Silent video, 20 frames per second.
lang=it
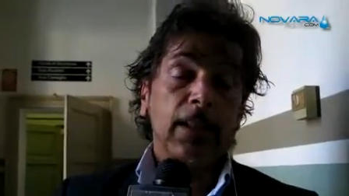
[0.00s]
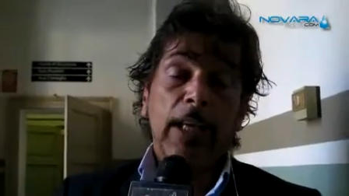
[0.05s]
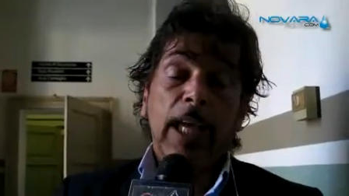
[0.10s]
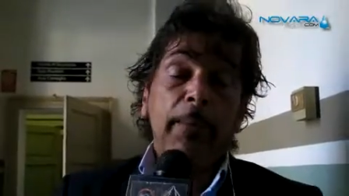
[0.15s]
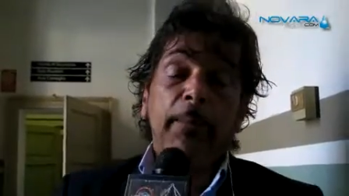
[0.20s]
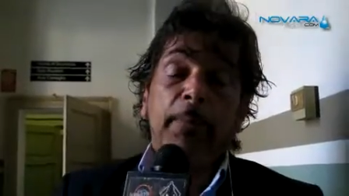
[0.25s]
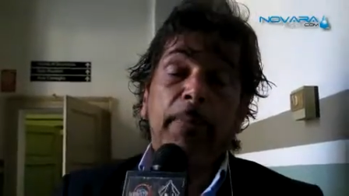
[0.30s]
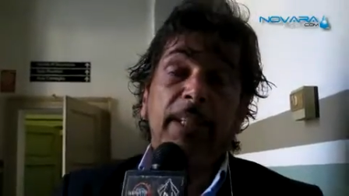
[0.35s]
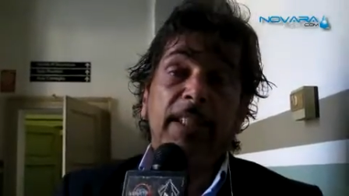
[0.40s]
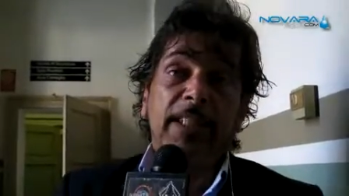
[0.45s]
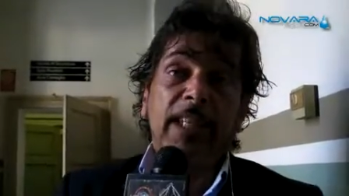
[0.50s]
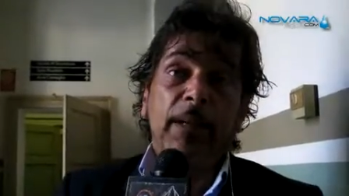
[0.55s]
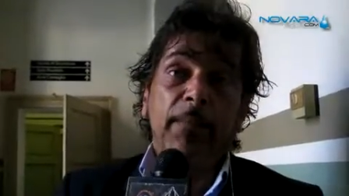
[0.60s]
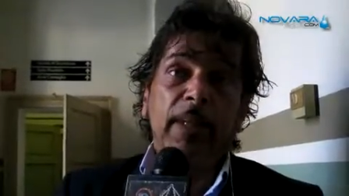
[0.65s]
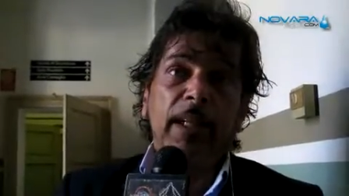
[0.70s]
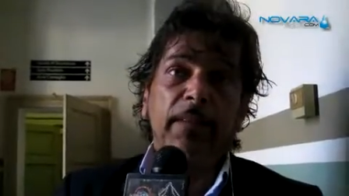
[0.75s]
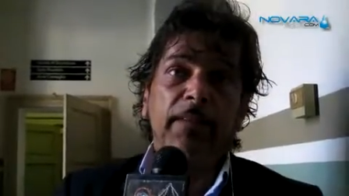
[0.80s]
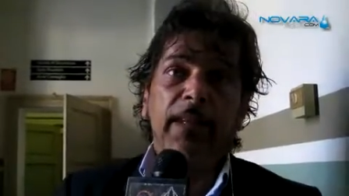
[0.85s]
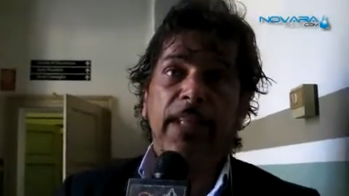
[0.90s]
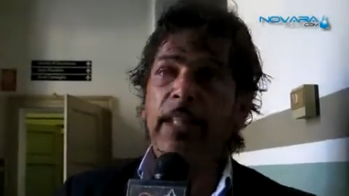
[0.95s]
È
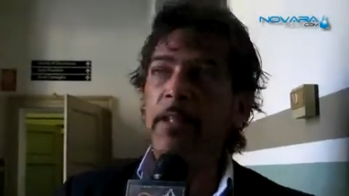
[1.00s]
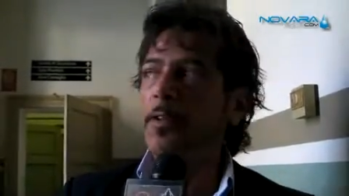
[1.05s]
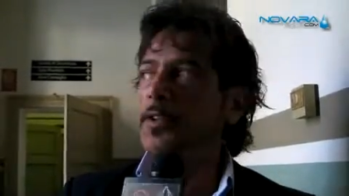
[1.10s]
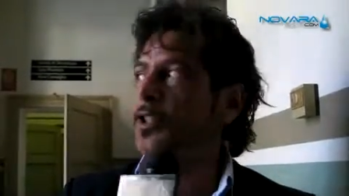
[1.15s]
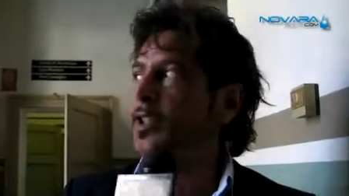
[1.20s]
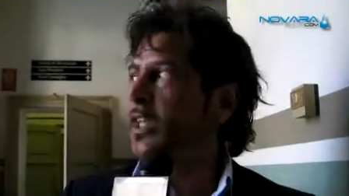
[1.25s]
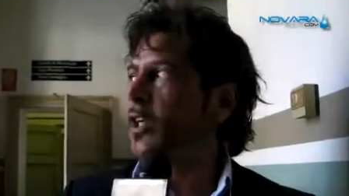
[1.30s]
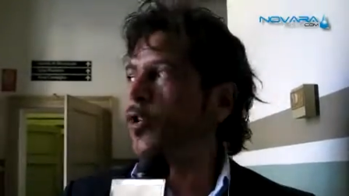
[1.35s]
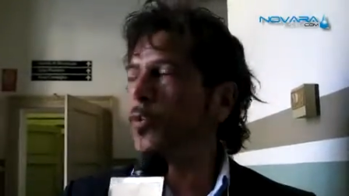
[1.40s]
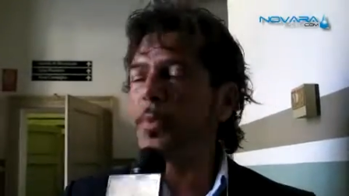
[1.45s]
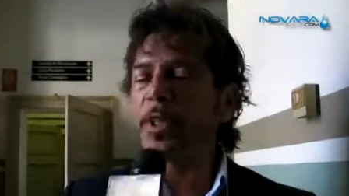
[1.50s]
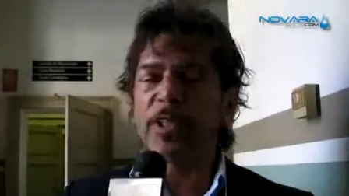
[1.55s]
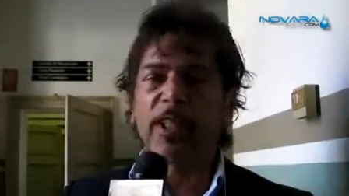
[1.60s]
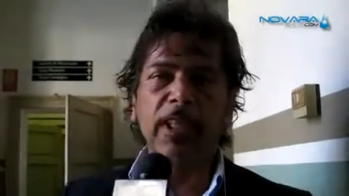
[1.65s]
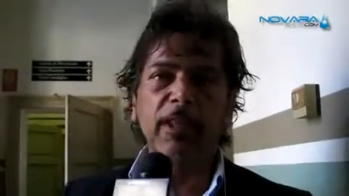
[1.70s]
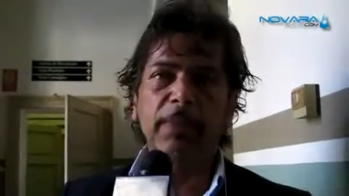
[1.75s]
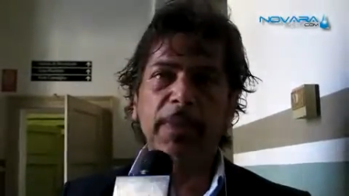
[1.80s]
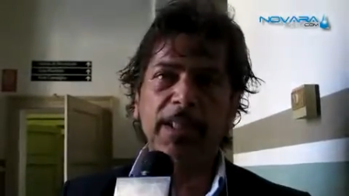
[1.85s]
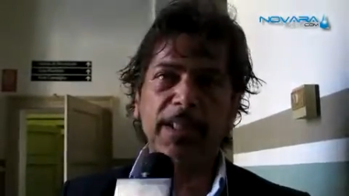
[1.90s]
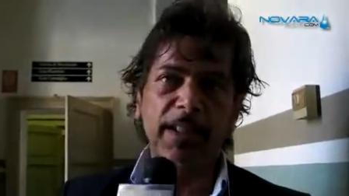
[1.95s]
impensabile avere delle velocità
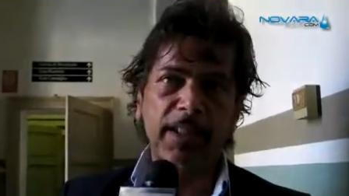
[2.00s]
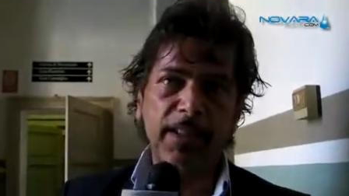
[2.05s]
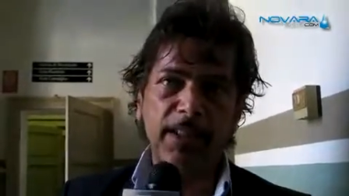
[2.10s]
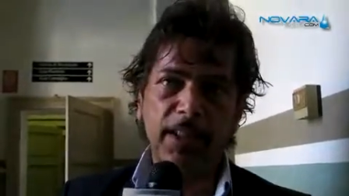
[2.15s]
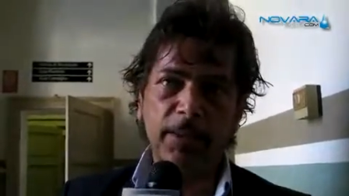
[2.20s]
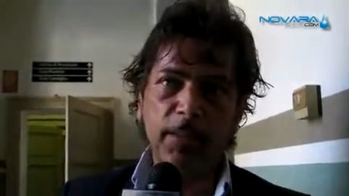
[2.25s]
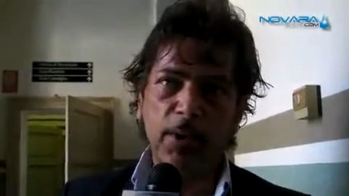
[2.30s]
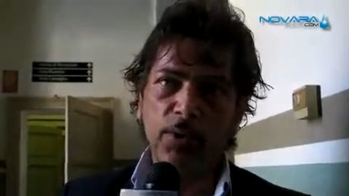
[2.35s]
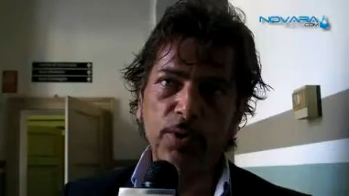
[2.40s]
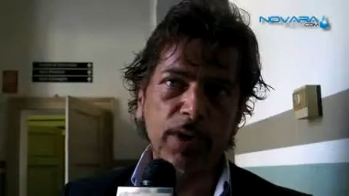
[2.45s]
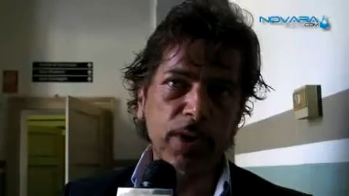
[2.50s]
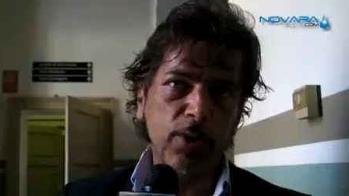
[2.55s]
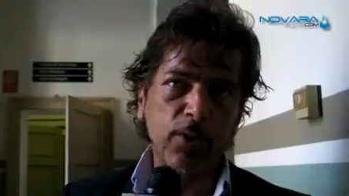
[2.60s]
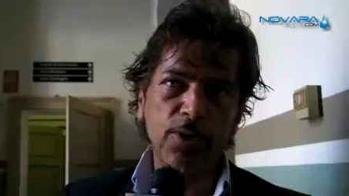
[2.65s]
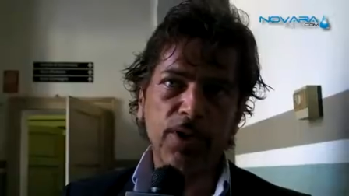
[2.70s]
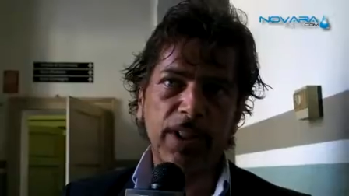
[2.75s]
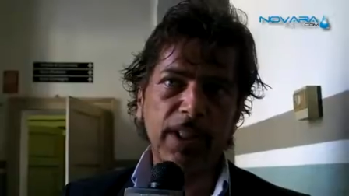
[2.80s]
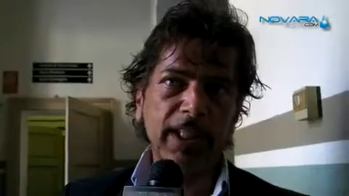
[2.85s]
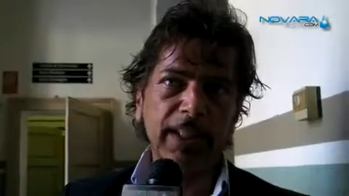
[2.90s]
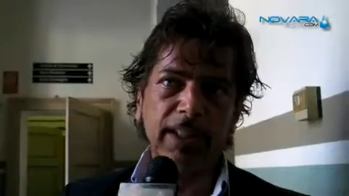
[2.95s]
commerciali bassissime con dei
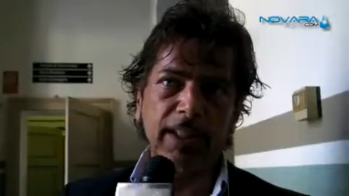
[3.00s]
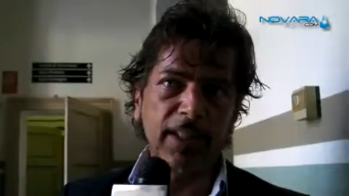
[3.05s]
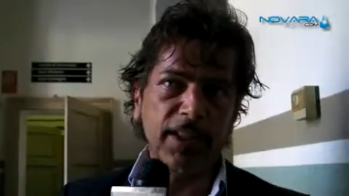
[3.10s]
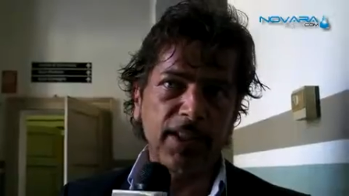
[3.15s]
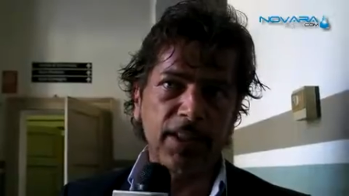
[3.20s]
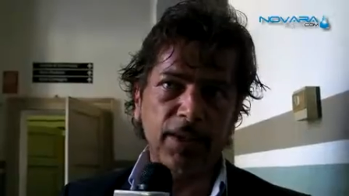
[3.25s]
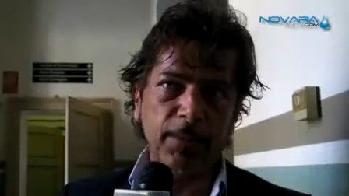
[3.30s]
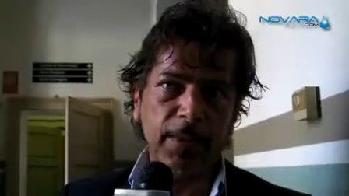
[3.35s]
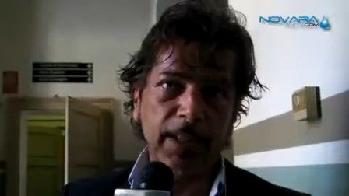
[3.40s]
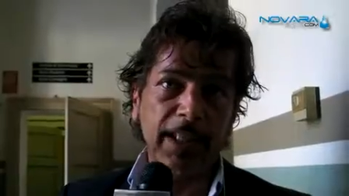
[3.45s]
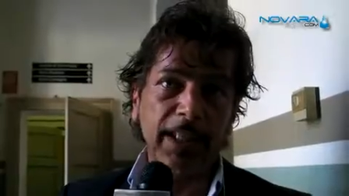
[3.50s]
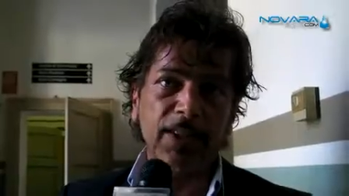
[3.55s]
costi altissimi